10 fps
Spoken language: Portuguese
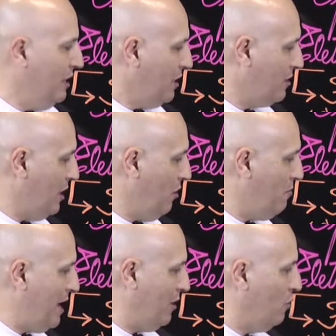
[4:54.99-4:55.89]
Então,
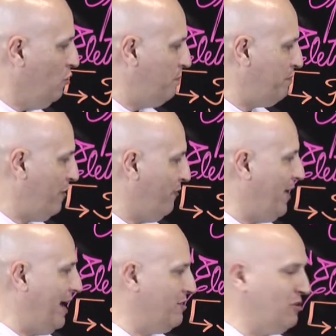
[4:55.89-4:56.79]
uma lupa
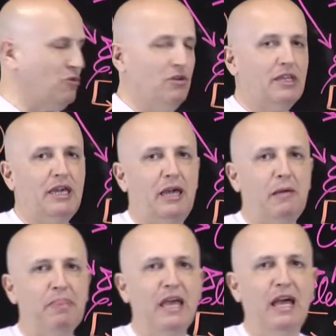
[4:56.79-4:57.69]
faz com que
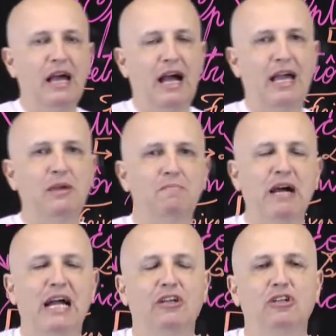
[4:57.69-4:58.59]
a
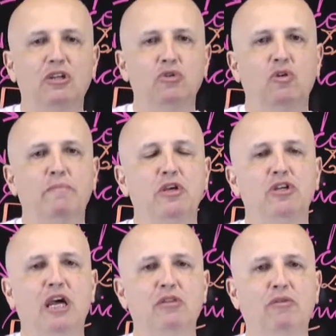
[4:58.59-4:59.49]
imagem de um
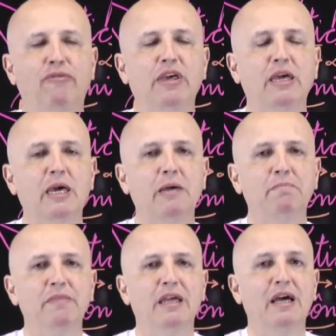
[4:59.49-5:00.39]
objeto fique
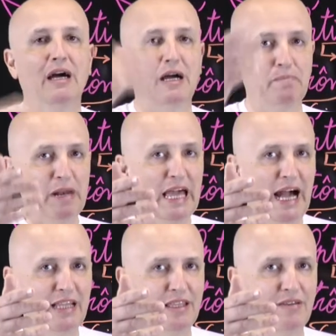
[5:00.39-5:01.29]

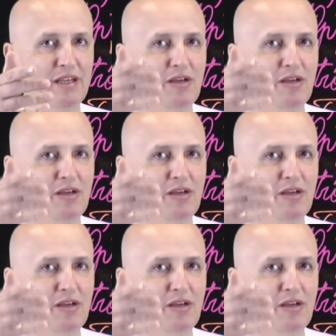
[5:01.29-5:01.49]
ampliada.